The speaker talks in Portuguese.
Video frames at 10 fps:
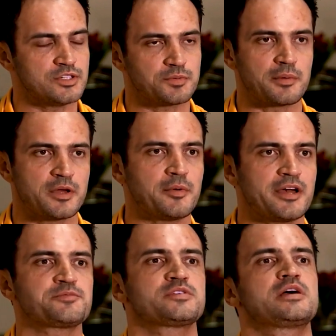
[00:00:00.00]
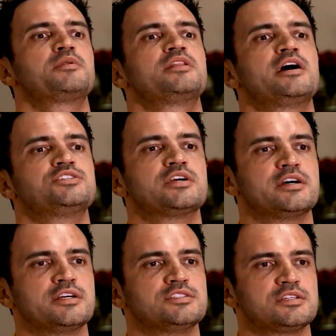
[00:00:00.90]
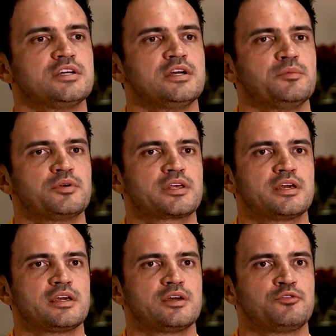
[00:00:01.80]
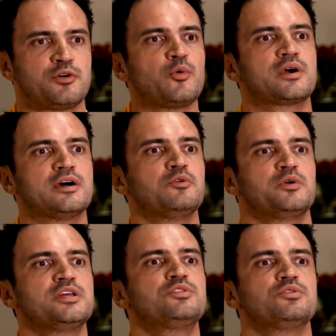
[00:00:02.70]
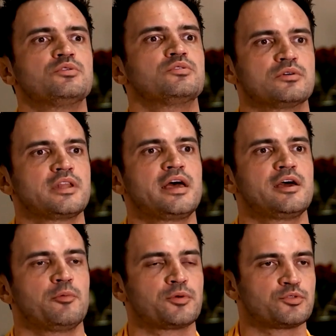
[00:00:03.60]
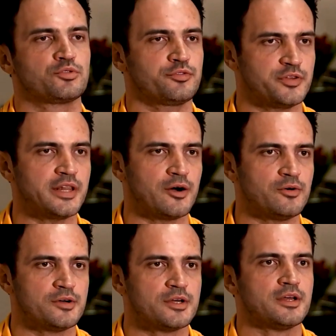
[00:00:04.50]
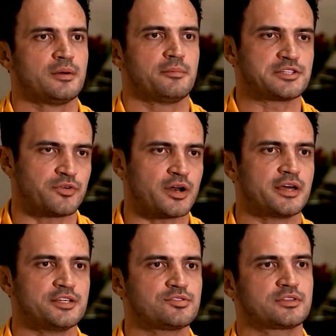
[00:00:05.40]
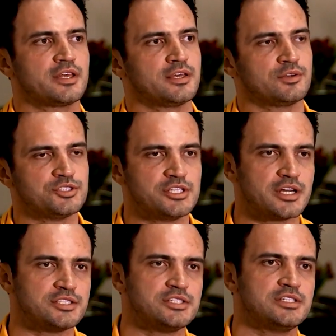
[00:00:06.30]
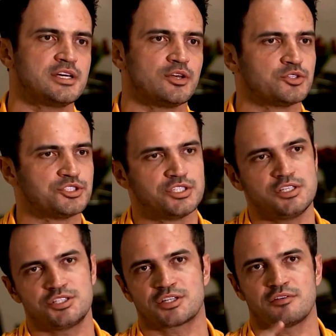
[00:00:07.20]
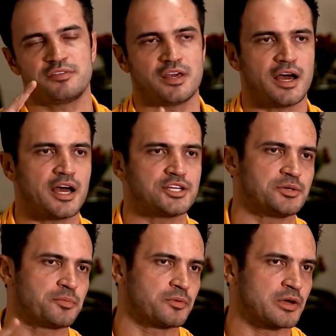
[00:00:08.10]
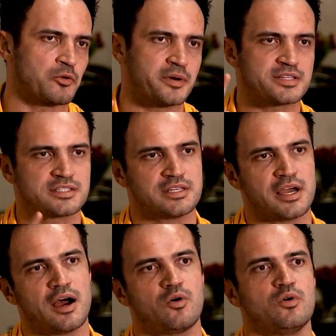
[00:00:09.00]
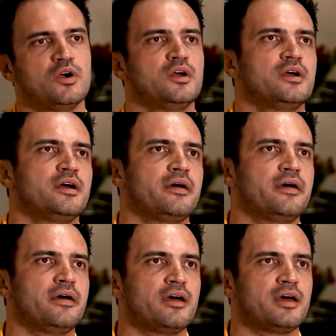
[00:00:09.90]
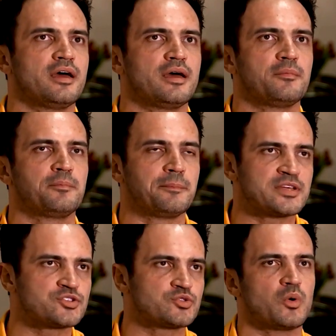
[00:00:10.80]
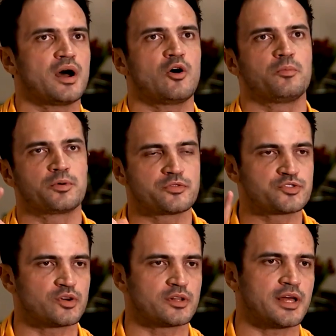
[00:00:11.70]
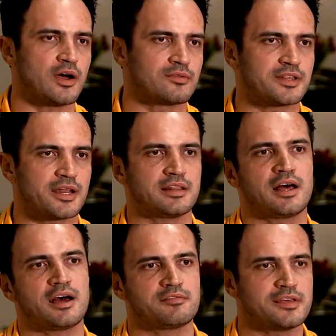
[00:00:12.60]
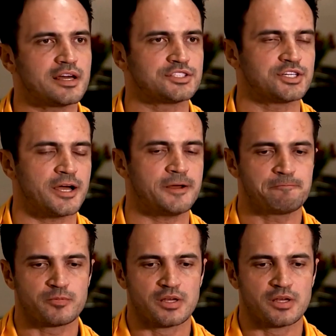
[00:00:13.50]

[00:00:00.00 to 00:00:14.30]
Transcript: Isso para mim é uma responsabilidade grande, porque o Falcão, o ídolo, né, é o produto final. Mas fora isso tem o dia a dia, logística, viagem, é, comercial, é, pessoal, profissional, treinar, viajar.